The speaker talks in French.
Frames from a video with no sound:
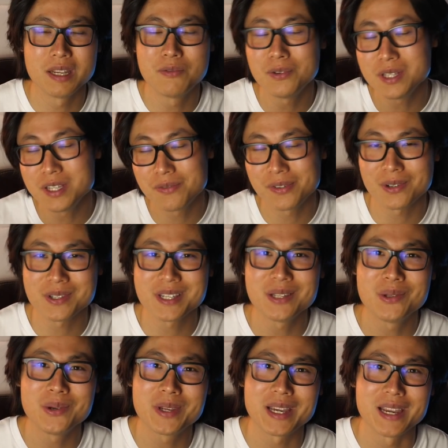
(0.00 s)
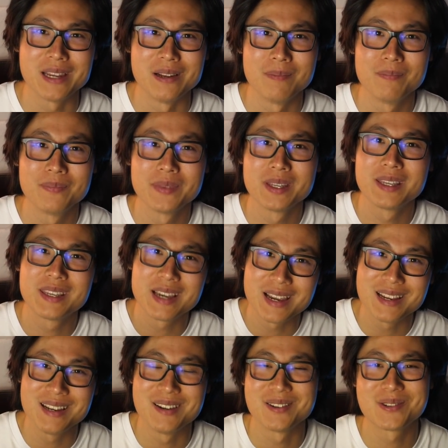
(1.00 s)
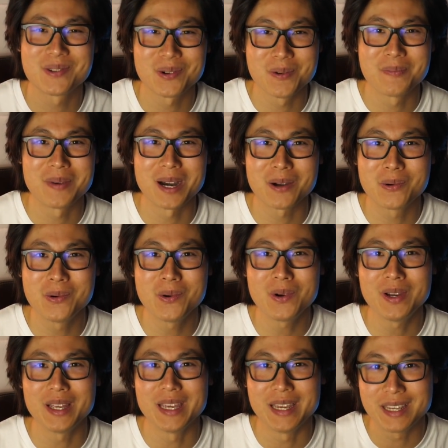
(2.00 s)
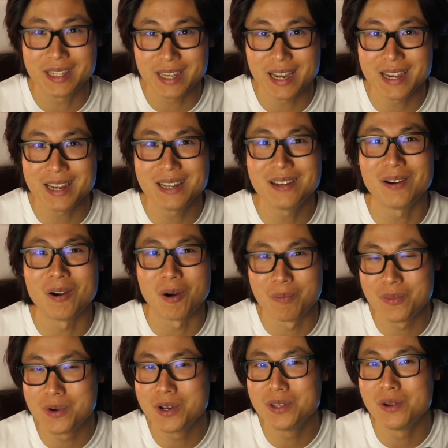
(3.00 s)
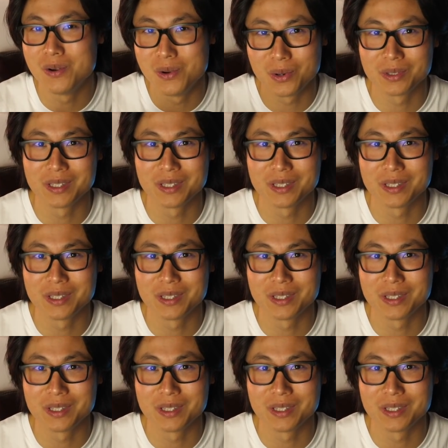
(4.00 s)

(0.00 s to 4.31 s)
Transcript: Il faut différencier de Kyle. Kyle sur le parcours et Kyle en mode long